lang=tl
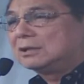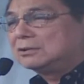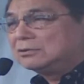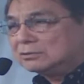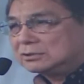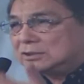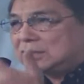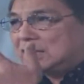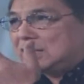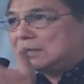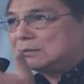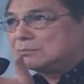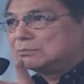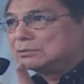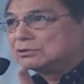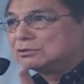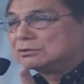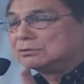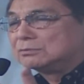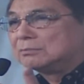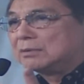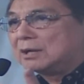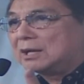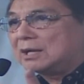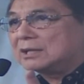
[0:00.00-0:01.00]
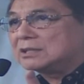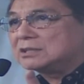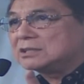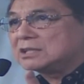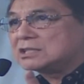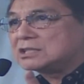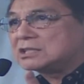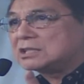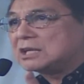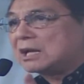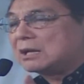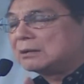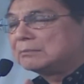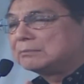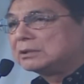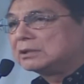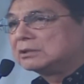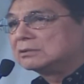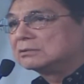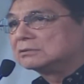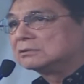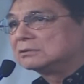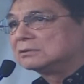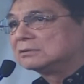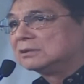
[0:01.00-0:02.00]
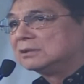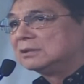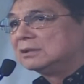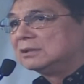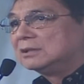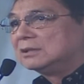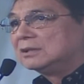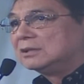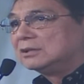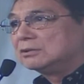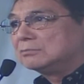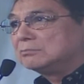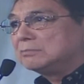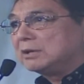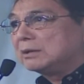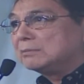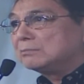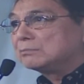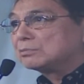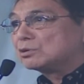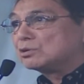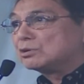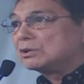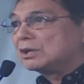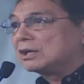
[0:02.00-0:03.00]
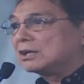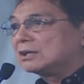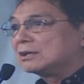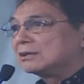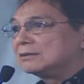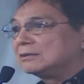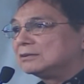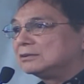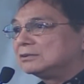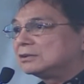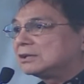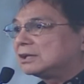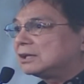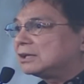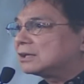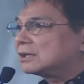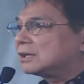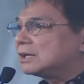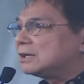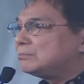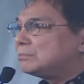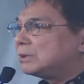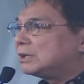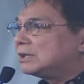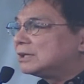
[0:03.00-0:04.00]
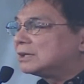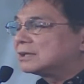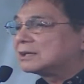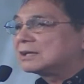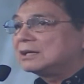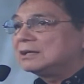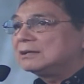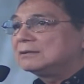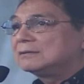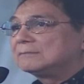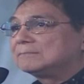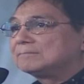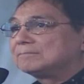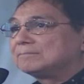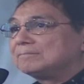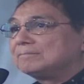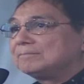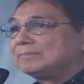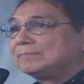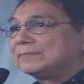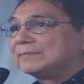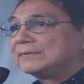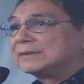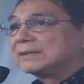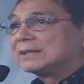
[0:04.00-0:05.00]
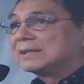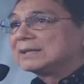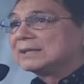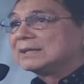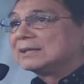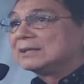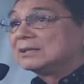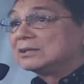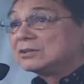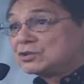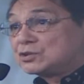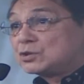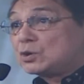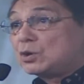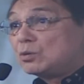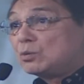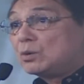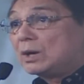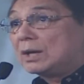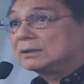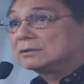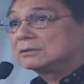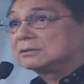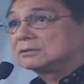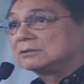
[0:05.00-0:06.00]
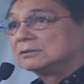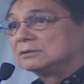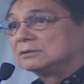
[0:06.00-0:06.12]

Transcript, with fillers: Anong take mo doon? Bakit niya sinabi yung... Yung membro ng... Yung kay Ray Valera? So what? Yung so what?